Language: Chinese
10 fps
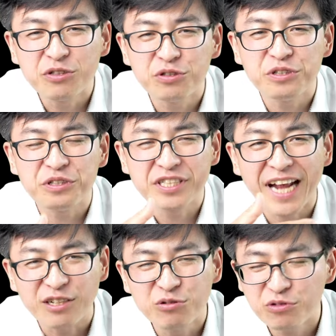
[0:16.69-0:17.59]
去
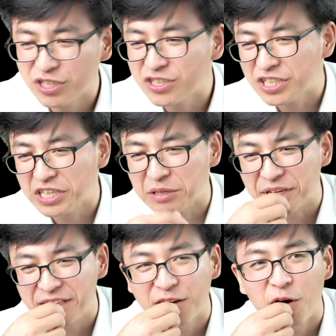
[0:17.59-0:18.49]
阐述圣经里
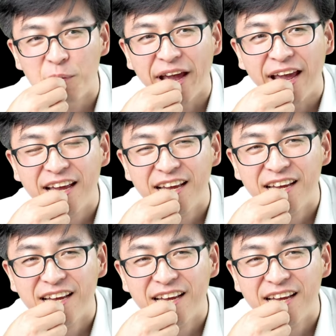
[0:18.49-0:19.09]
面的告白，